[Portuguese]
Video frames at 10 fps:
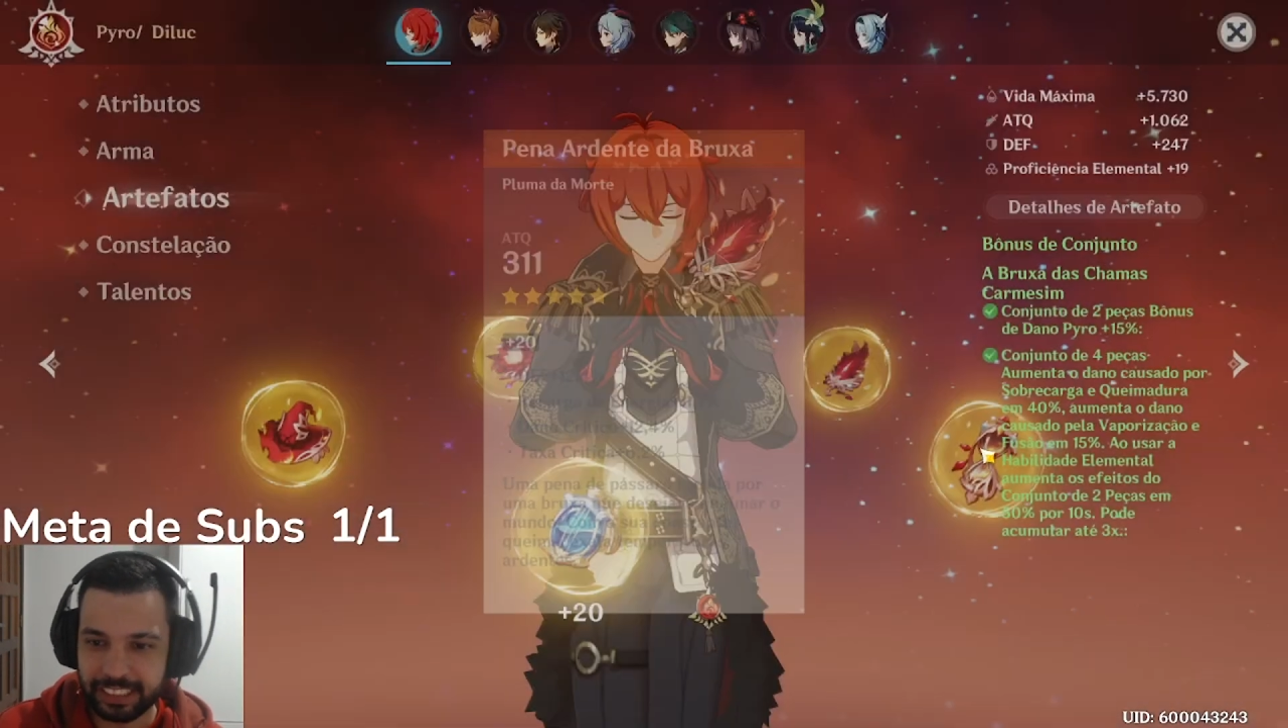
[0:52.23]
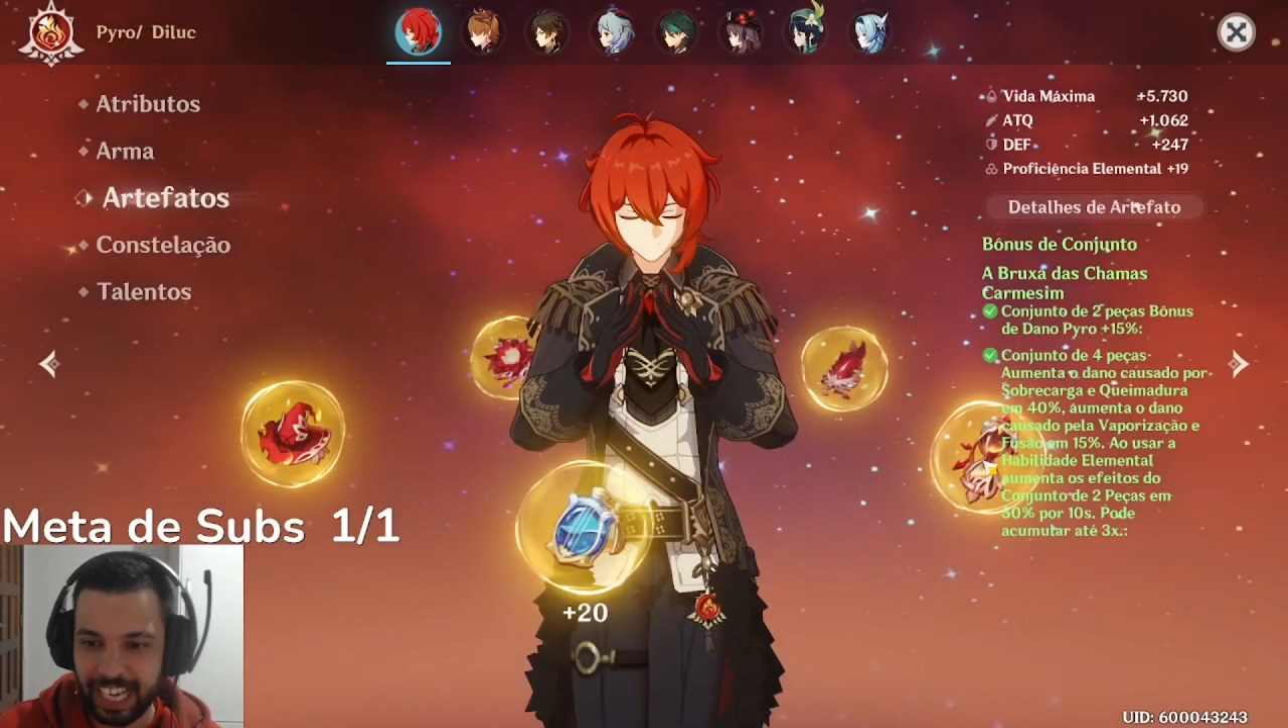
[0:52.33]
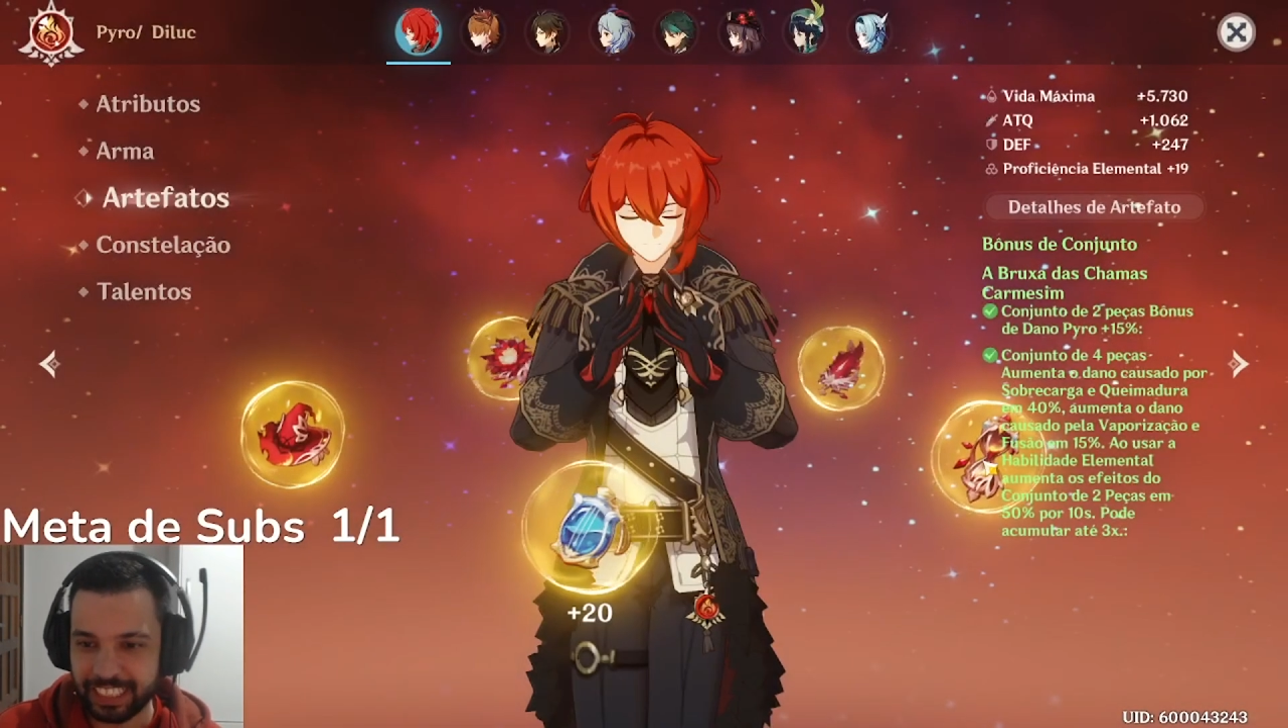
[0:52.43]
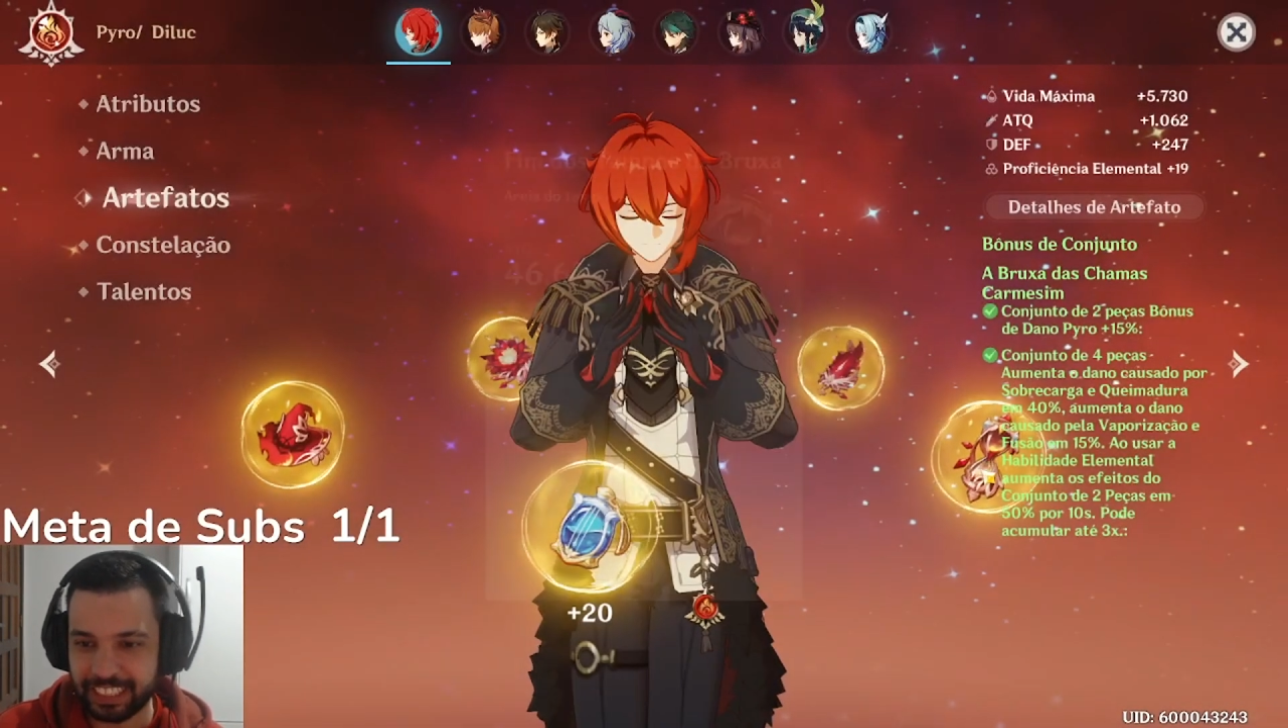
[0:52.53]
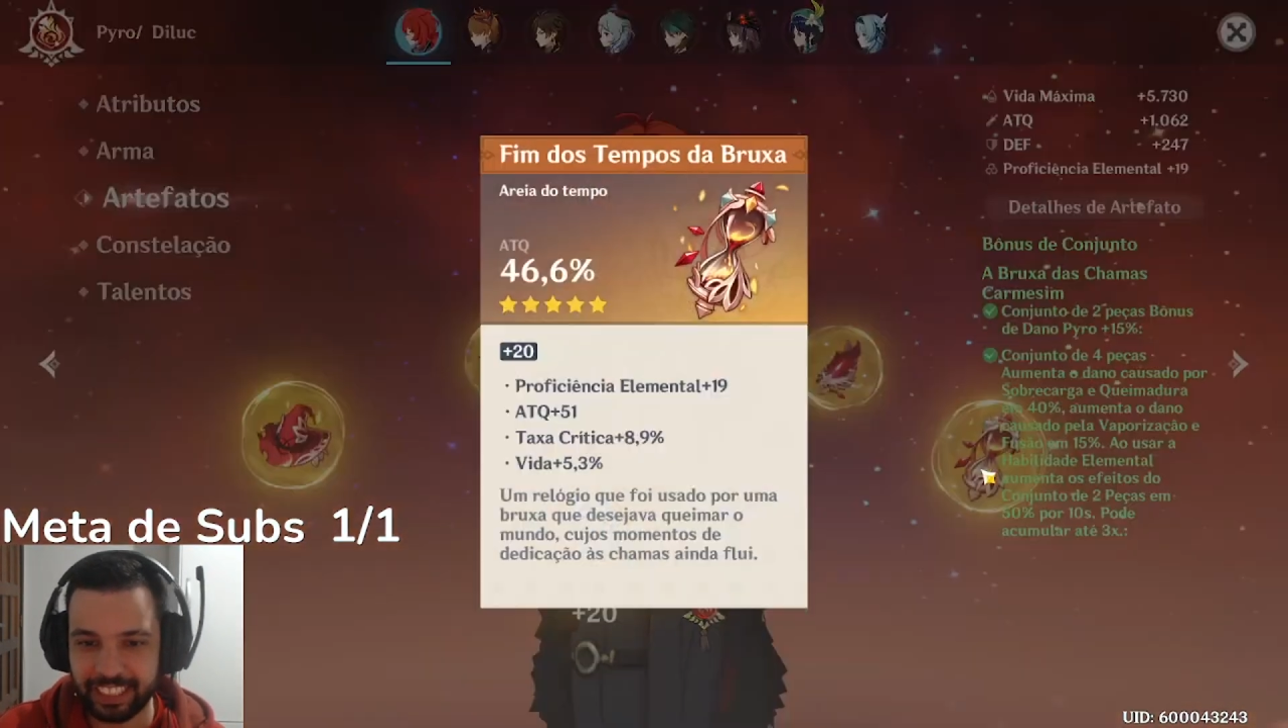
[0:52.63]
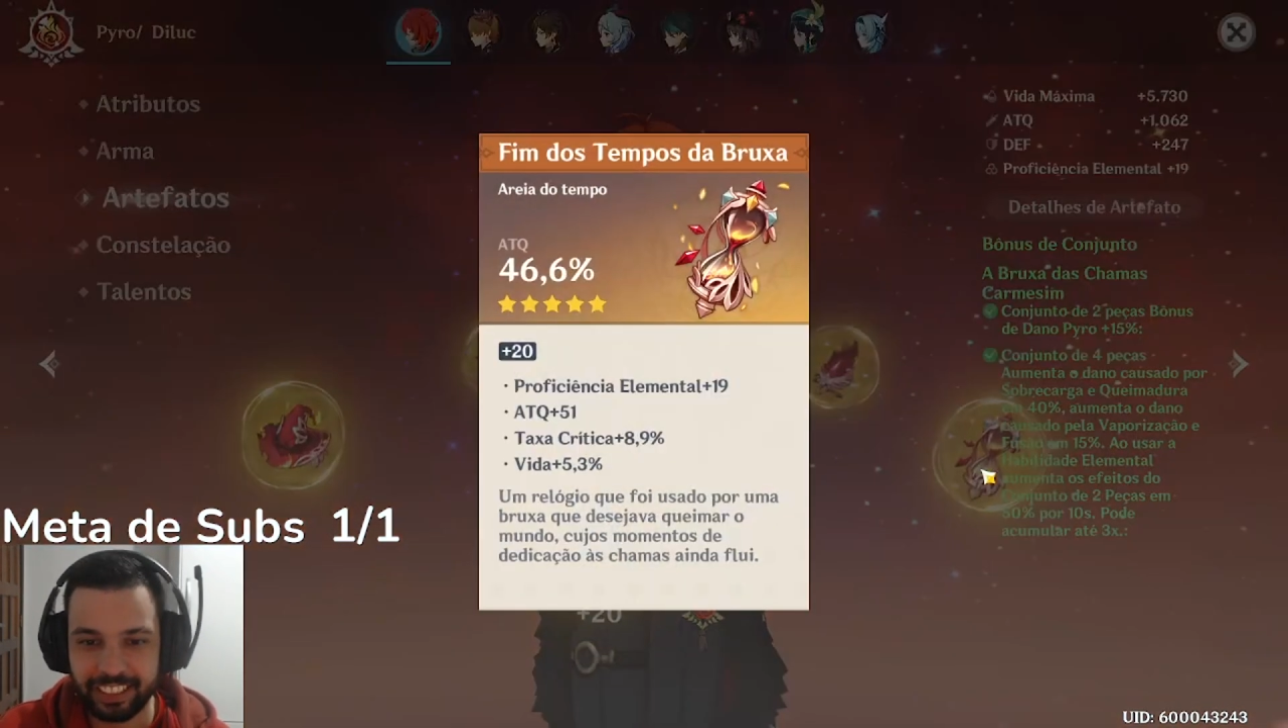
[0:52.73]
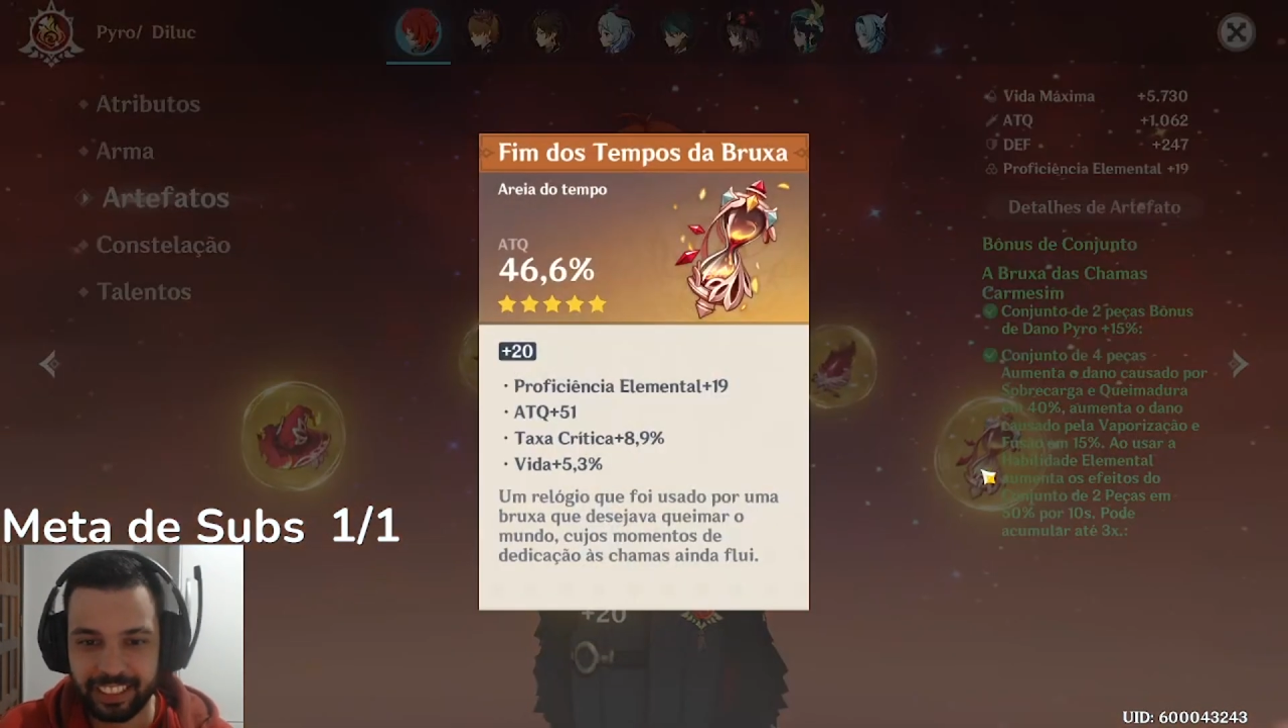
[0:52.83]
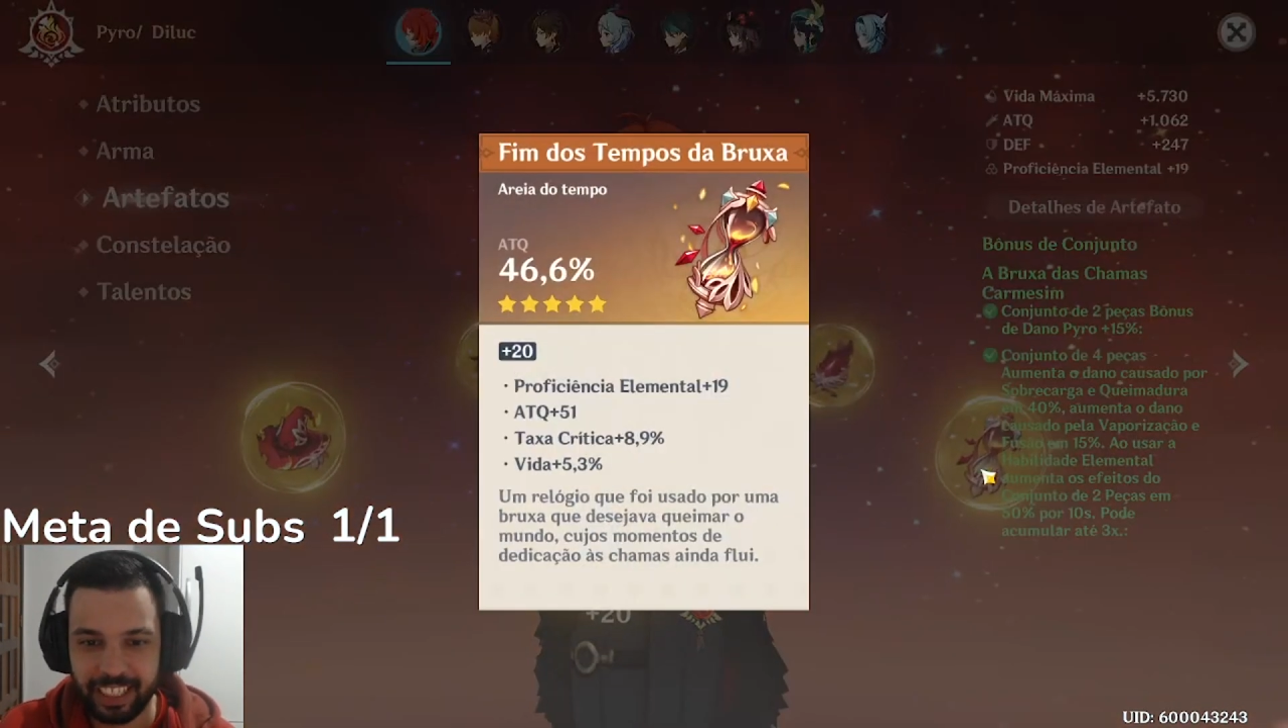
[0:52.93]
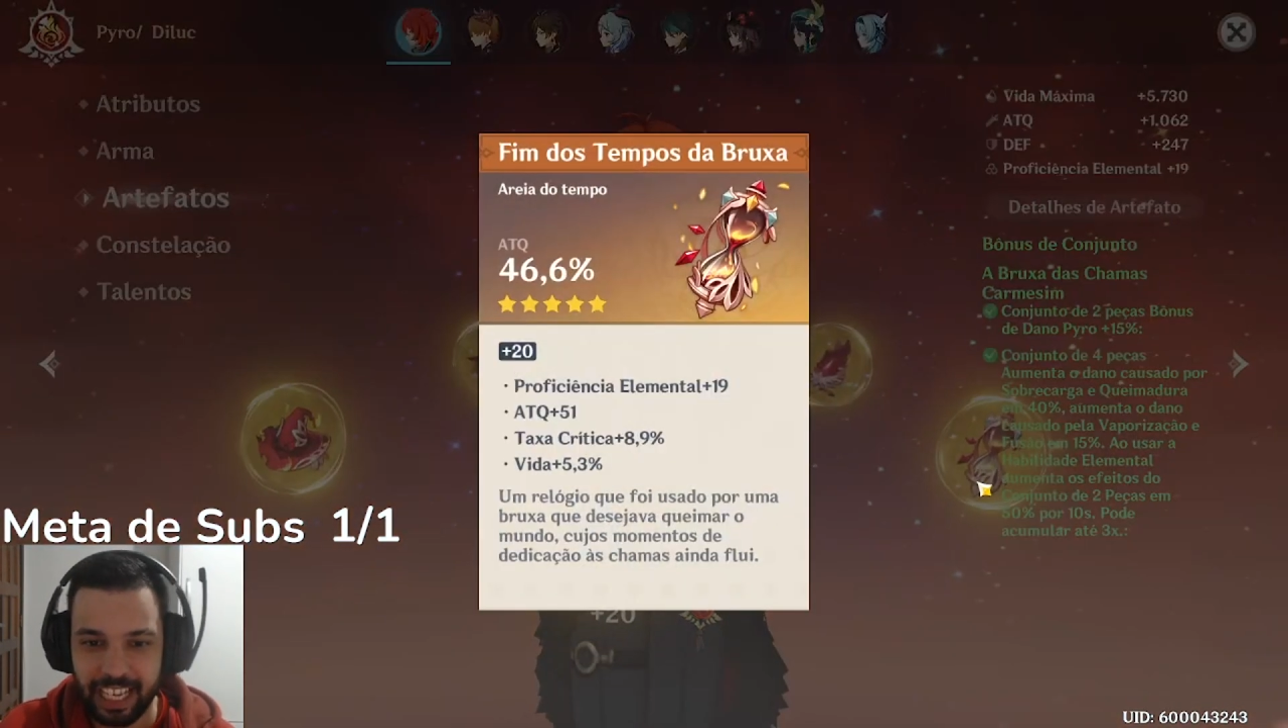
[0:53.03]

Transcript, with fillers: taxa.